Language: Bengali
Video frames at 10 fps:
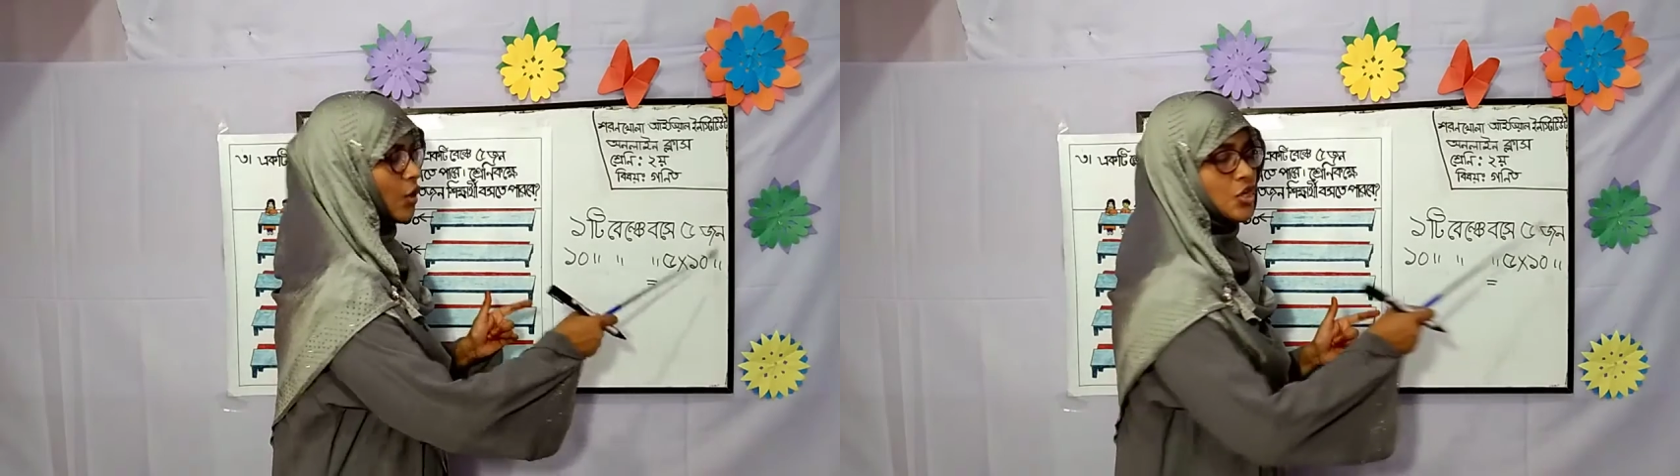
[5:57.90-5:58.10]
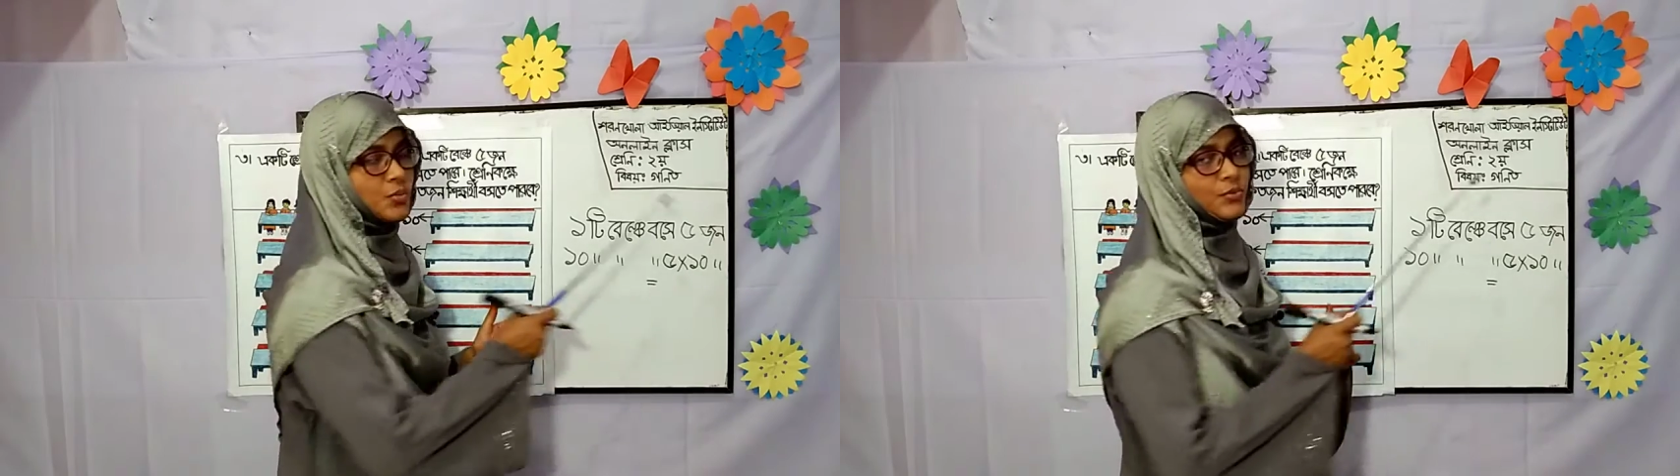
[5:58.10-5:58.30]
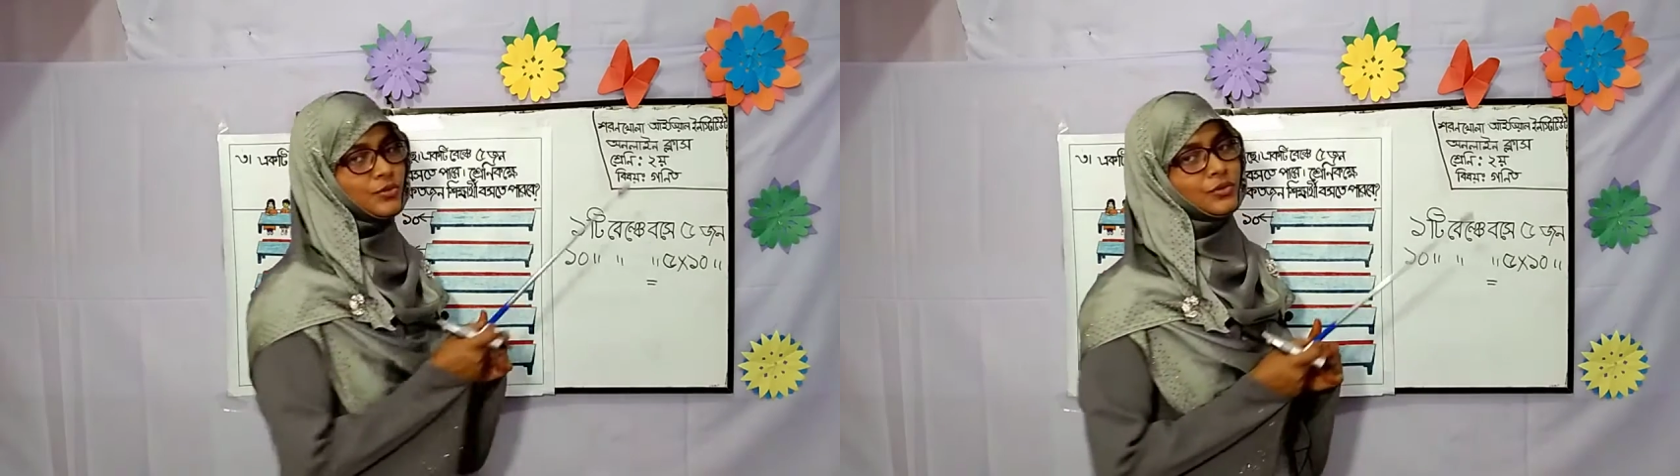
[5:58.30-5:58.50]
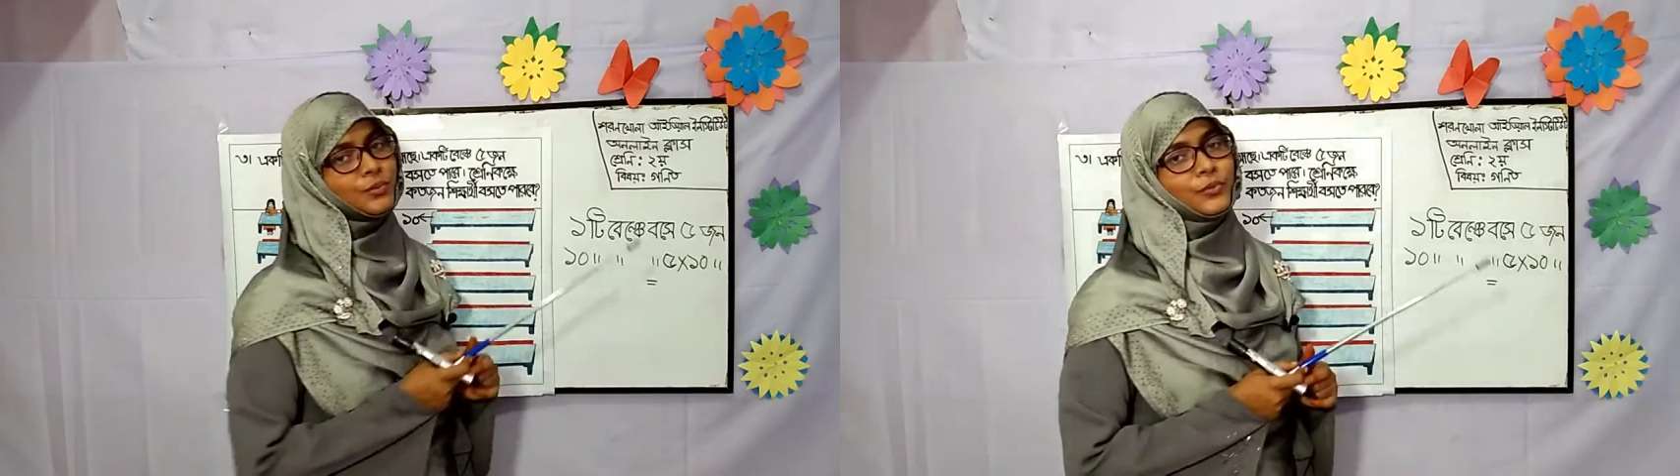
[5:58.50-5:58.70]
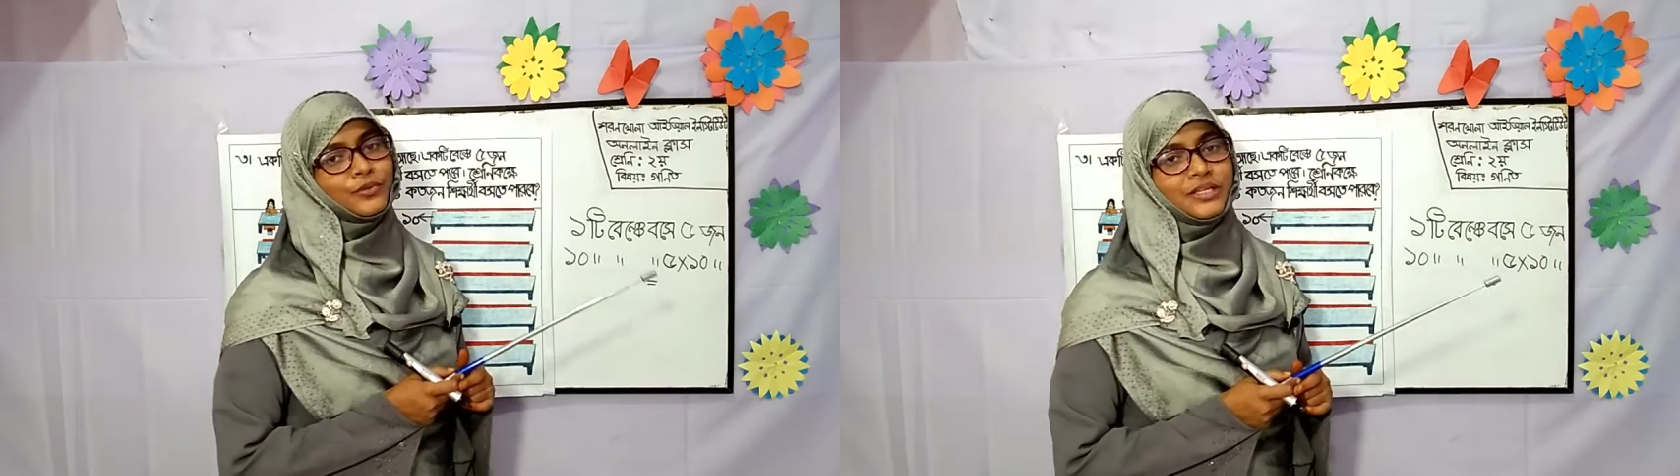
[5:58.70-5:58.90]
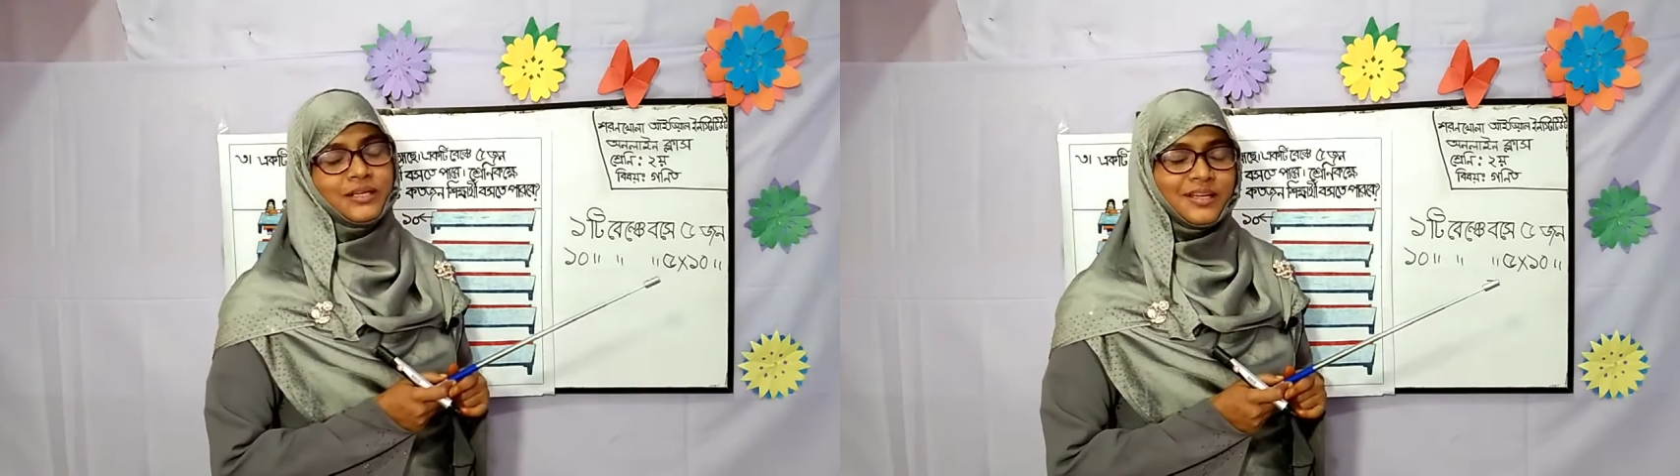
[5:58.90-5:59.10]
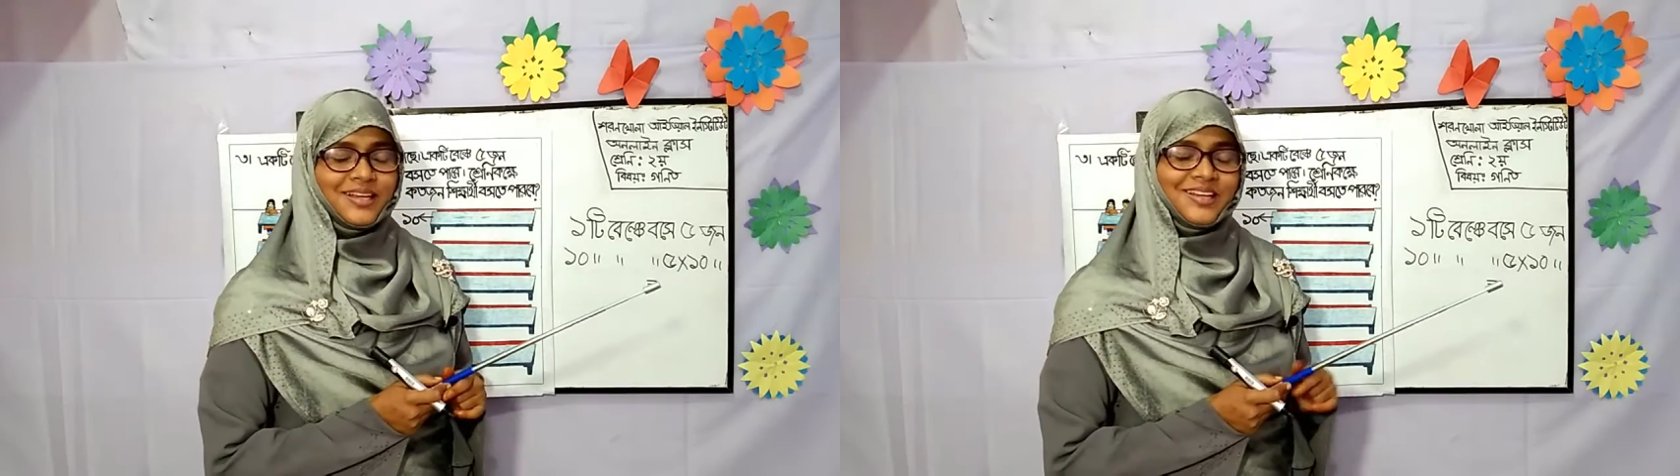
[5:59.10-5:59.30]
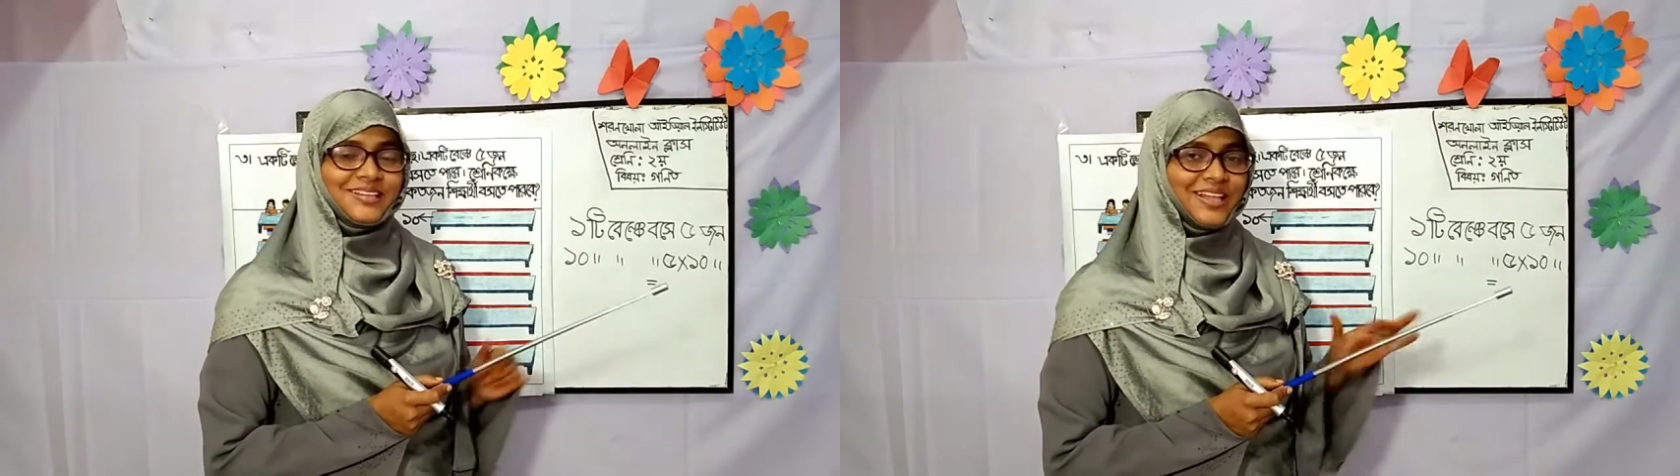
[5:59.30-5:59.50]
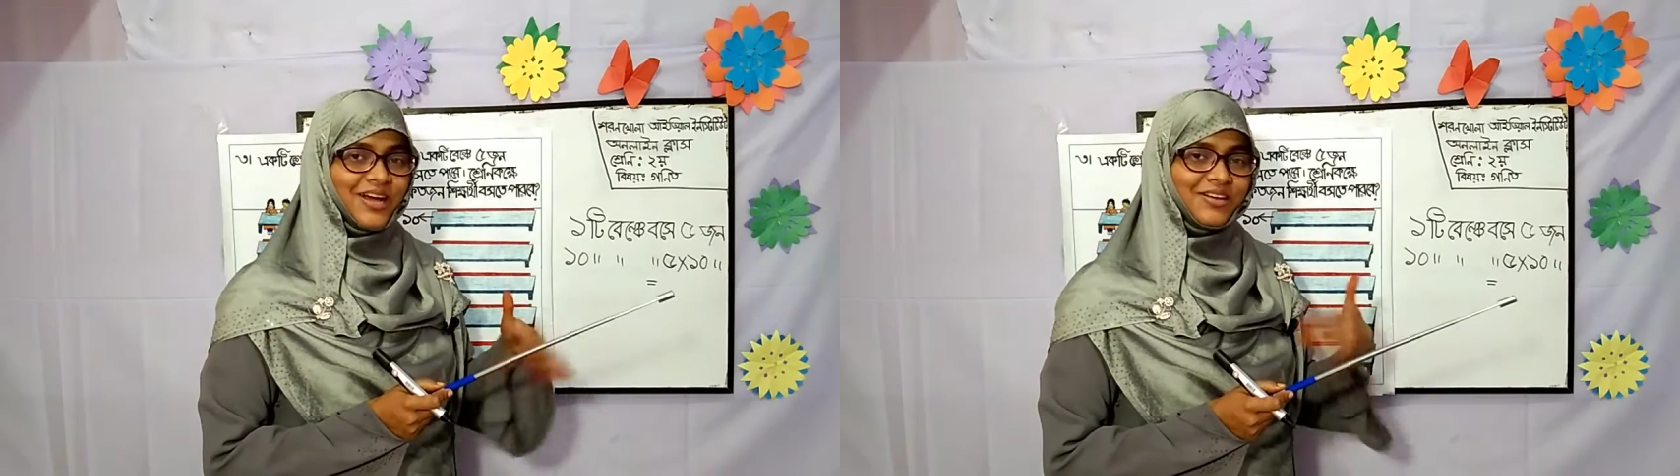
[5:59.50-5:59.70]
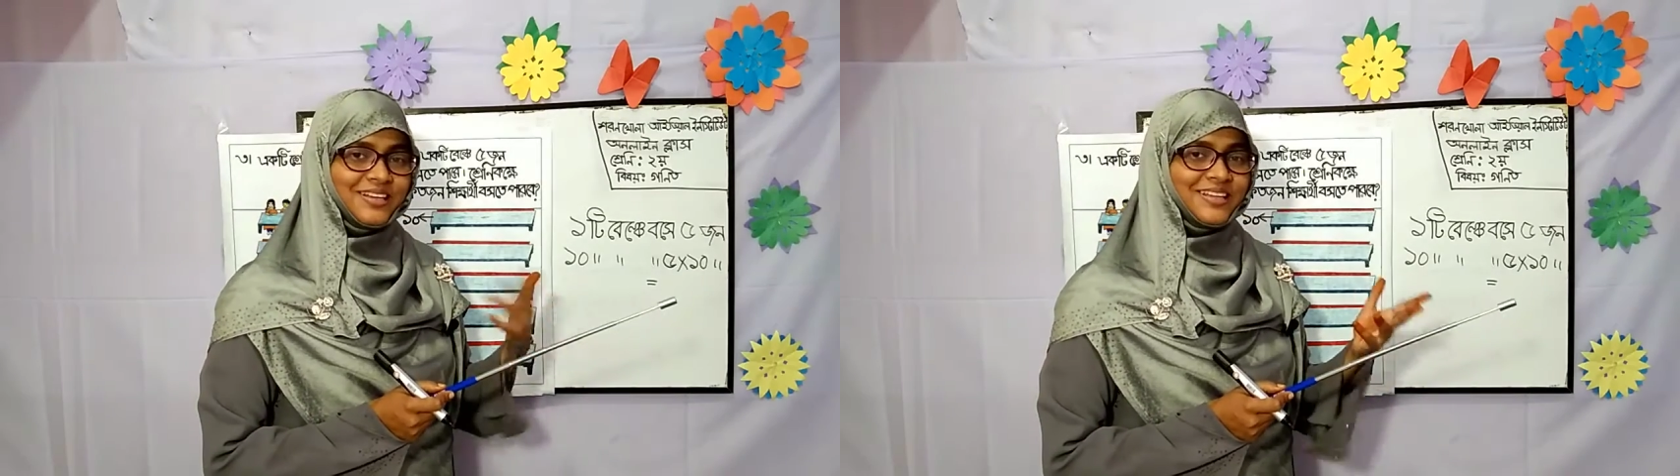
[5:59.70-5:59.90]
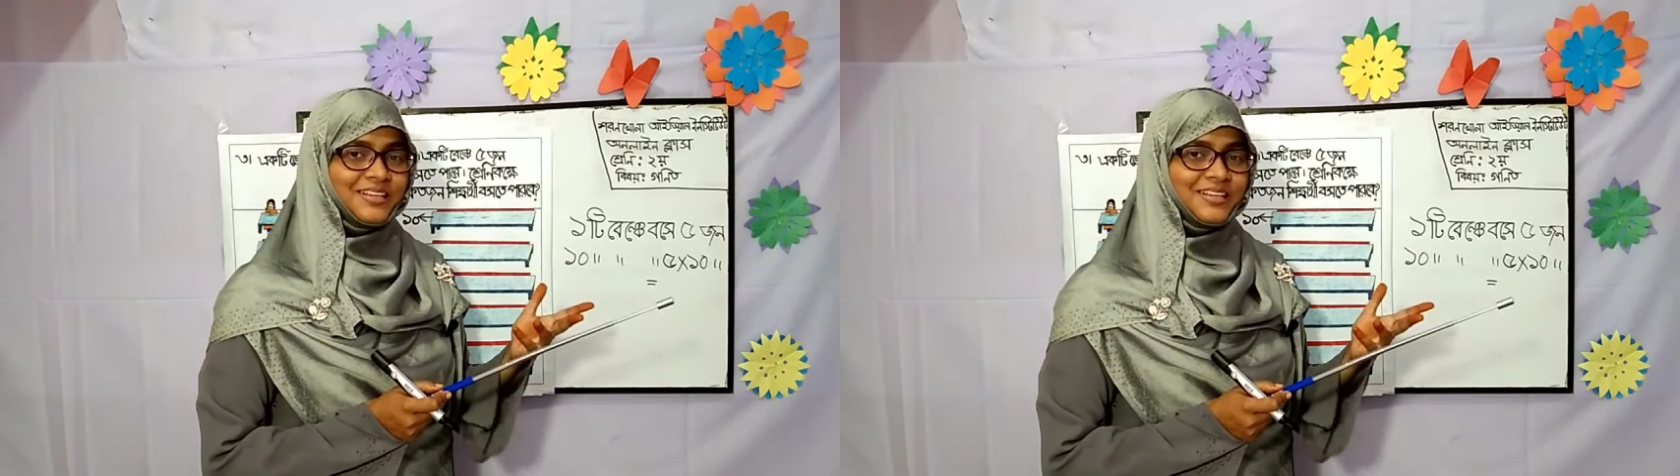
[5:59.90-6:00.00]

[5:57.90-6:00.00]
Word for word: দশ পর্যন্ত করি তাহলে